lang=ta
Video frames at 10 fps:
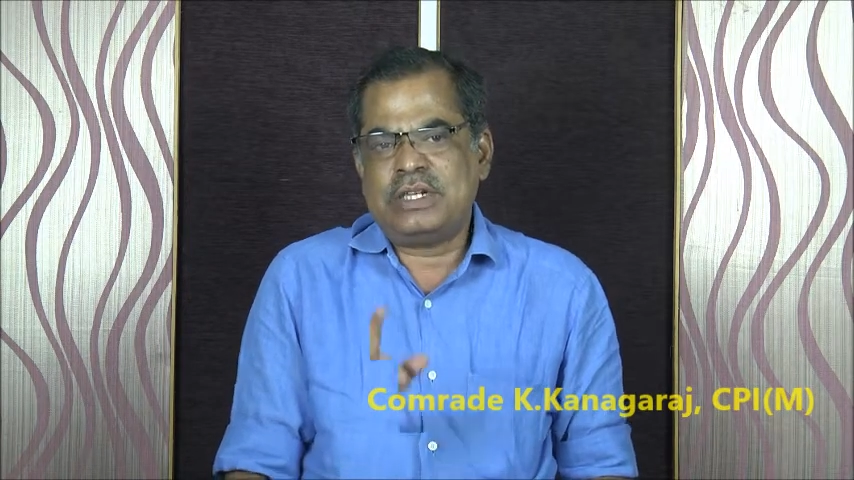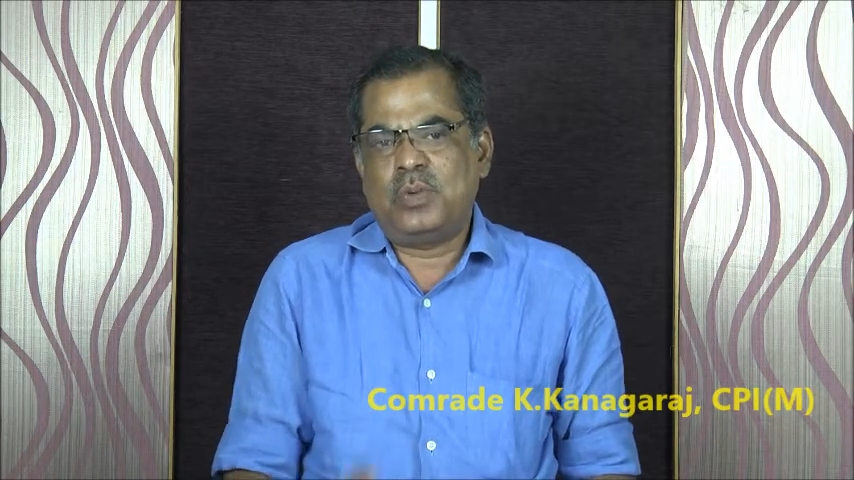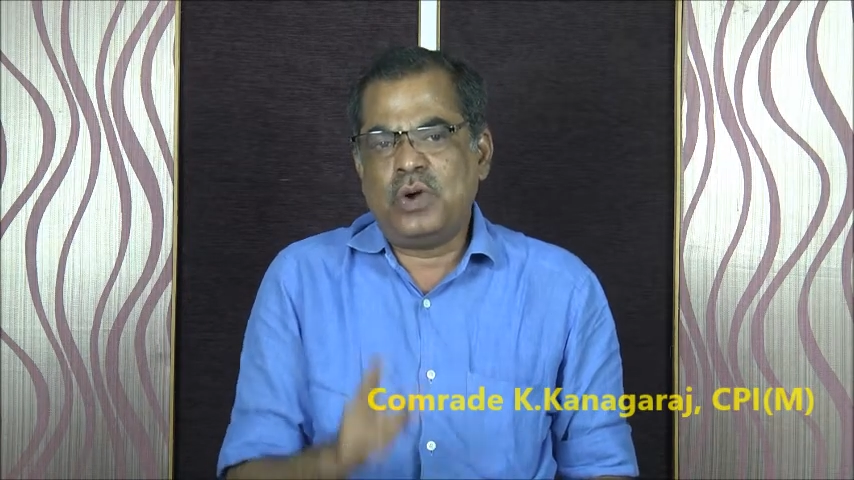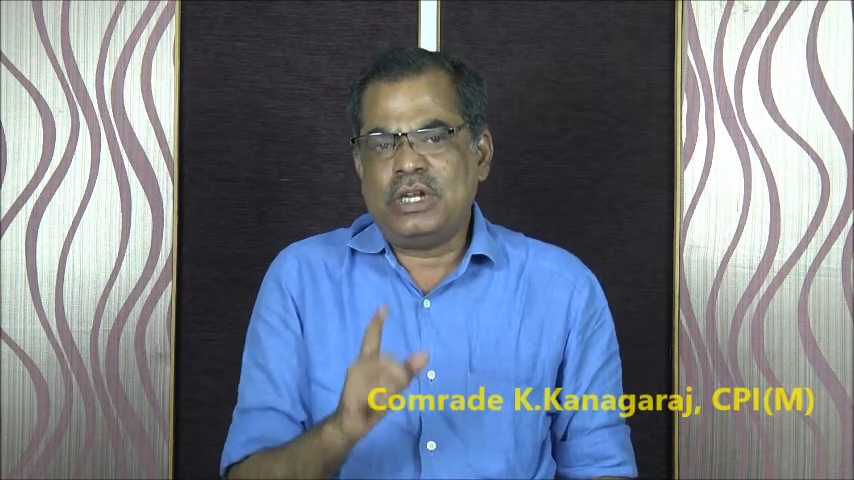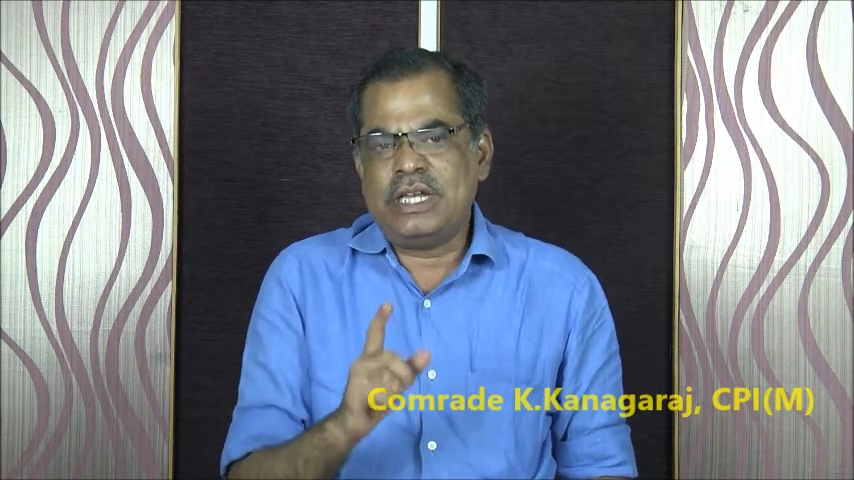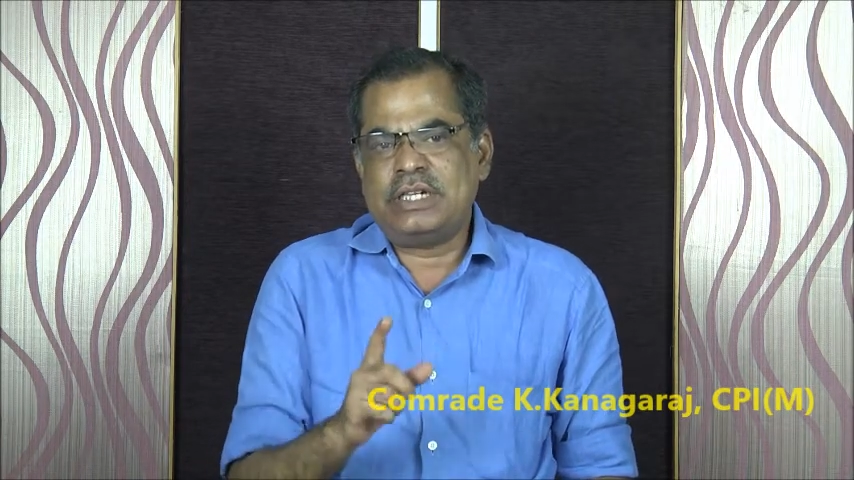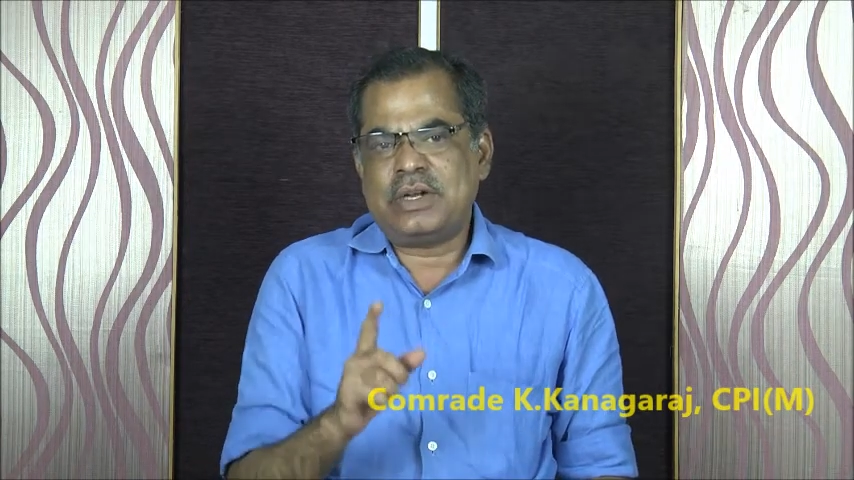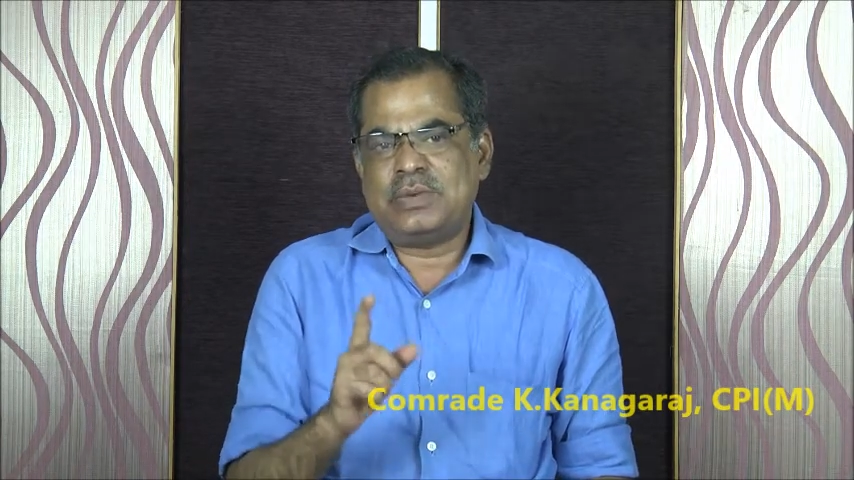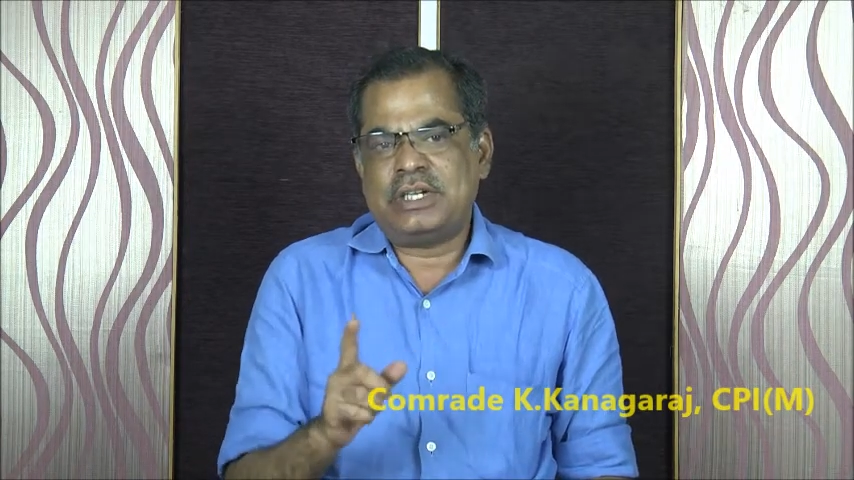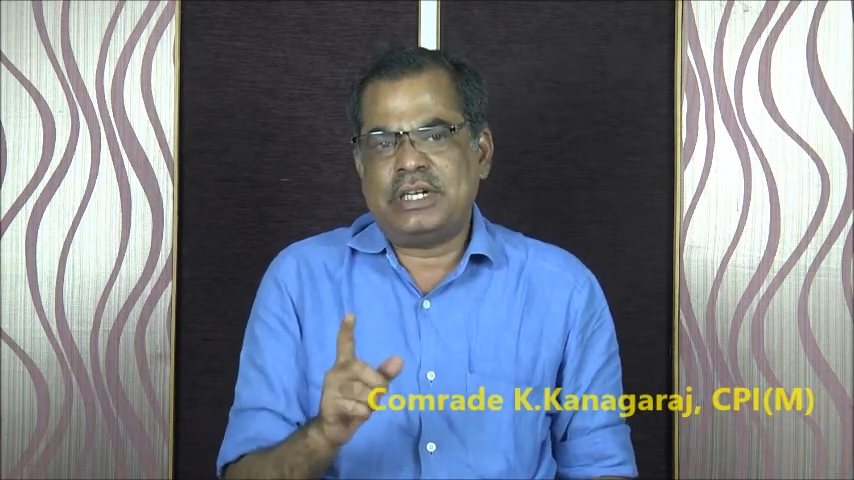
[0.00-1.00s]
போலி
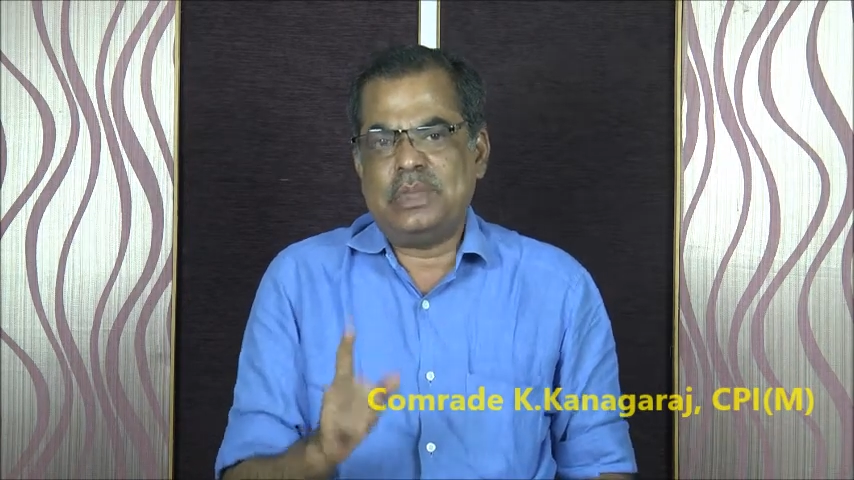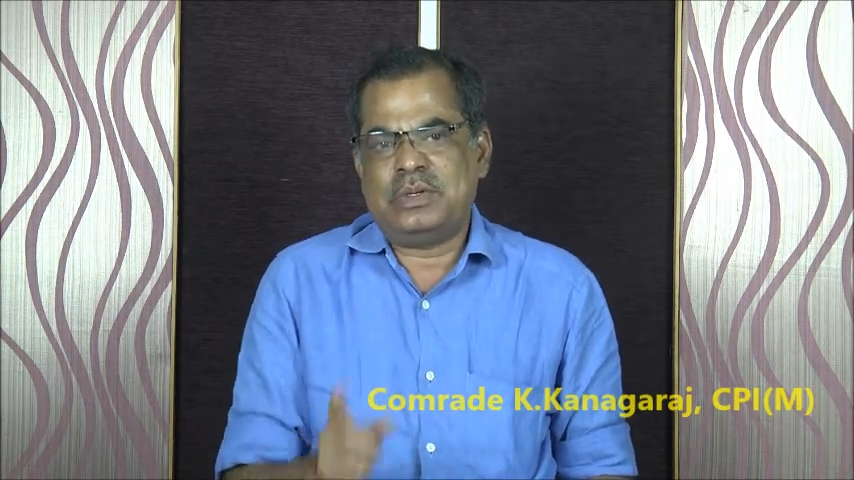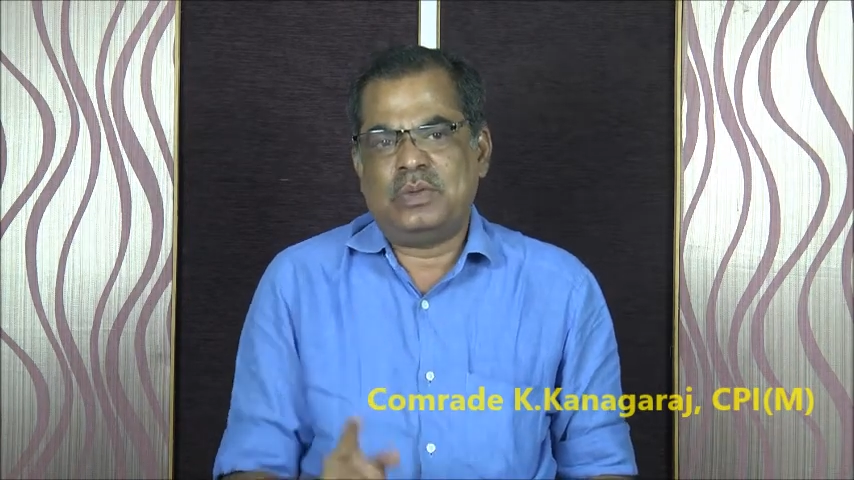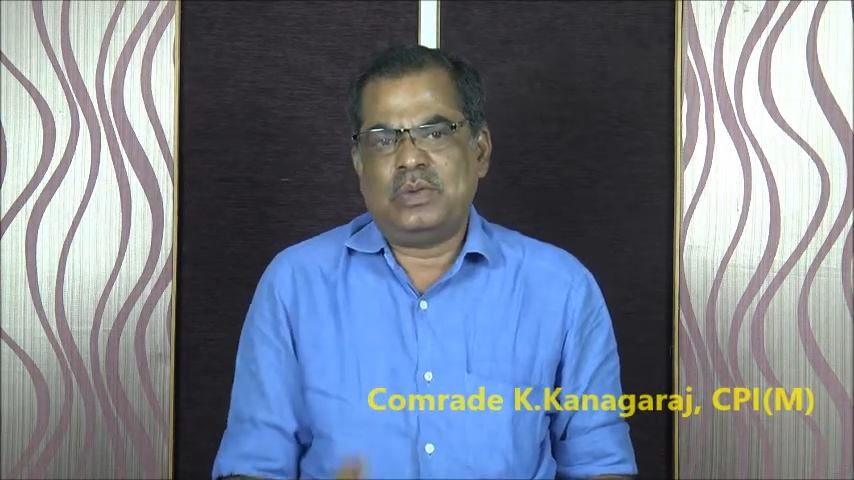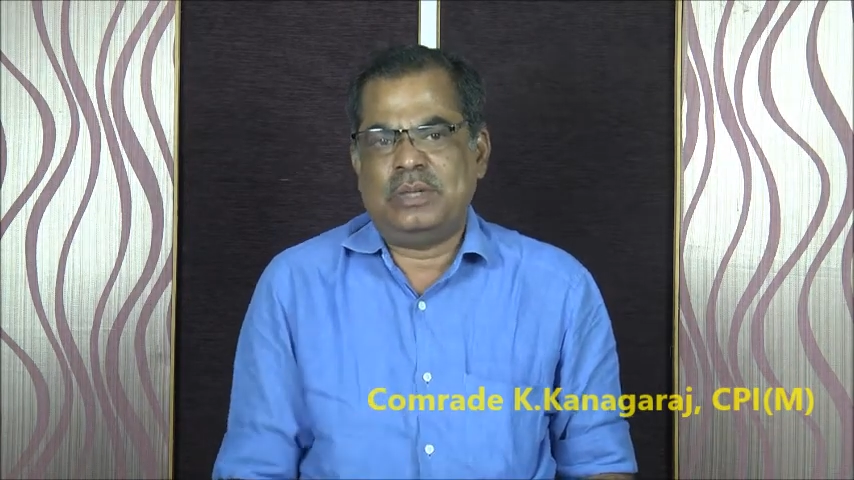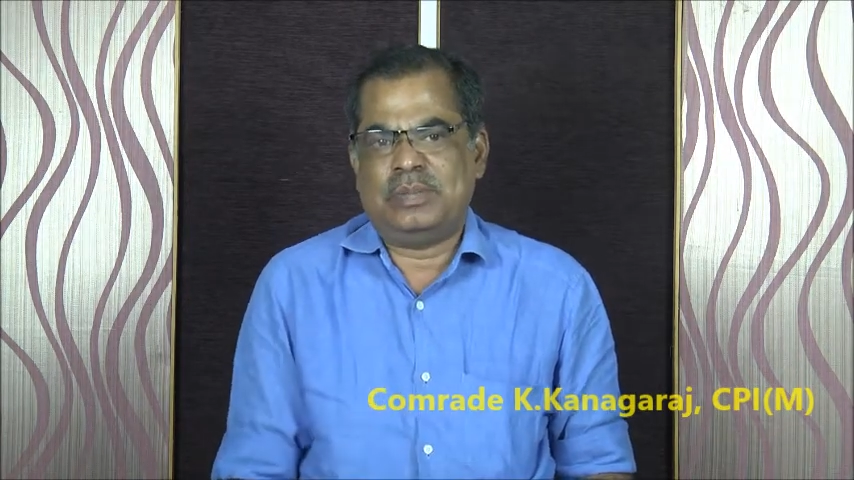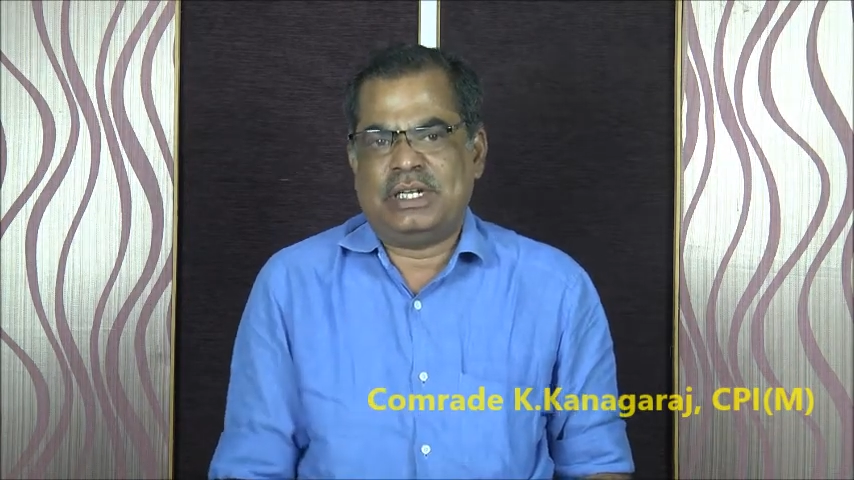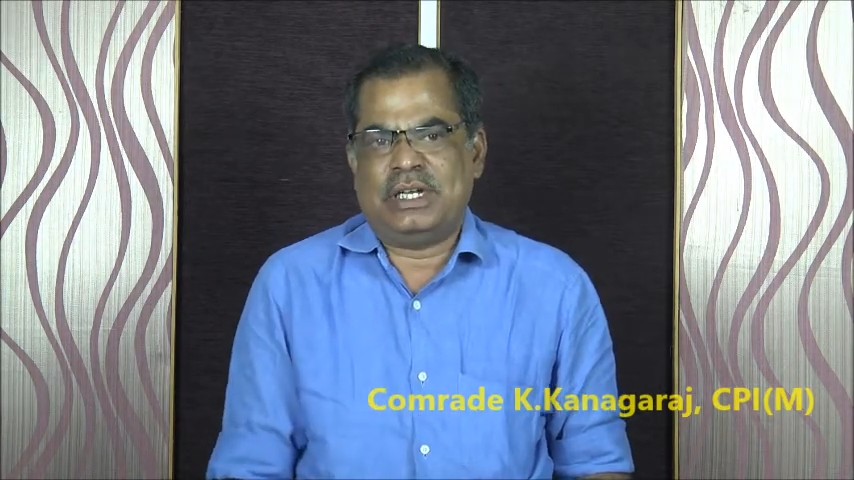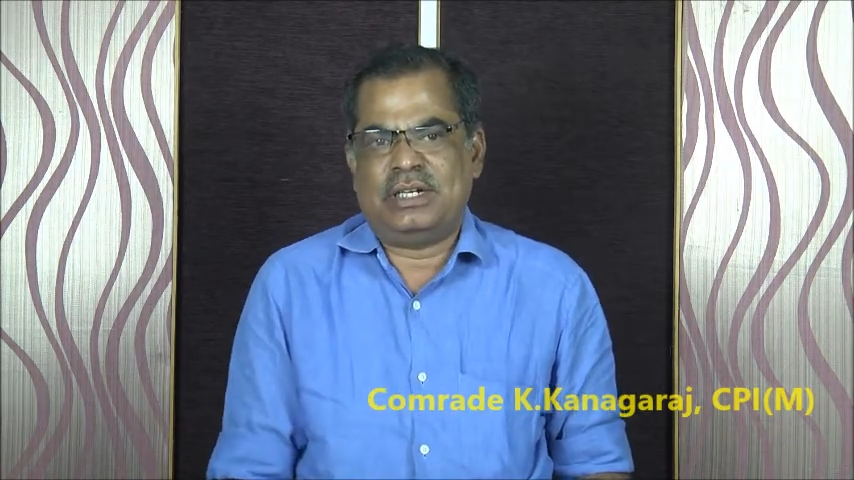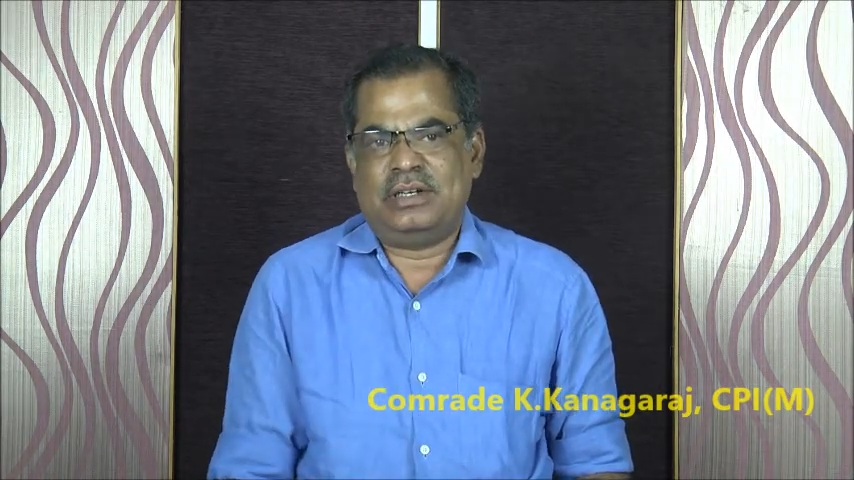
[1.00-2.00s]
என்கவுண்டரில்
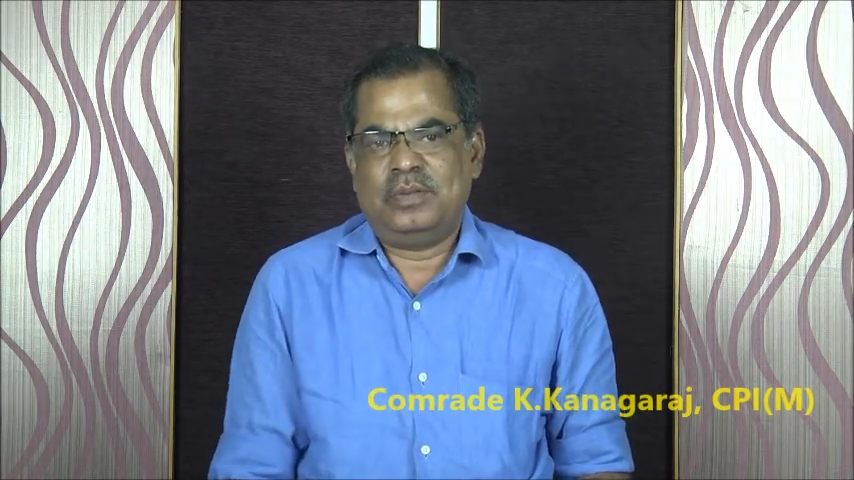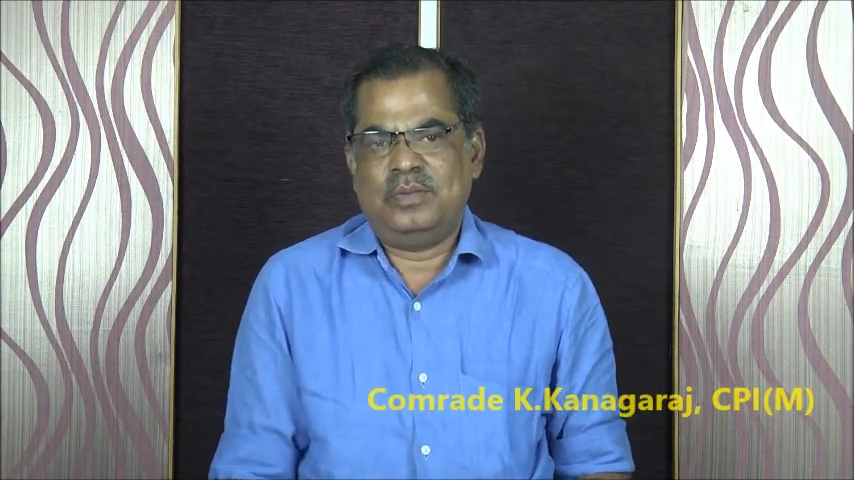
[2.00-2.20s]
கொல்லப்பட்டார்கள்